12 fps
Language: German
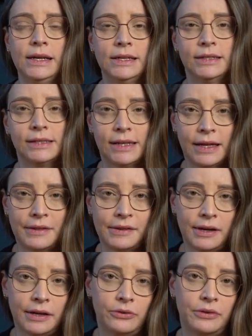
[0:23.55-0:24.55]
Das
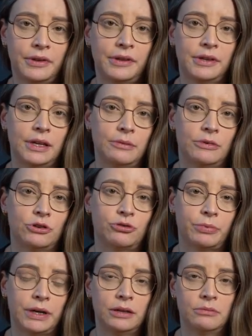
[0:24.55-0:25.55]
Ganze hat uns
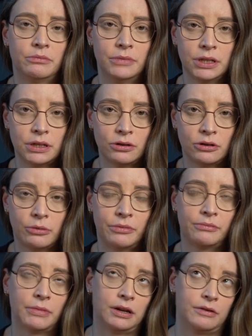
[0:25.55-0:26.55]
dementsprechend
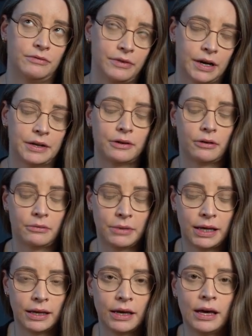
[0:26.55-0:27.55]
mitgenommen, meinen Vater und mich.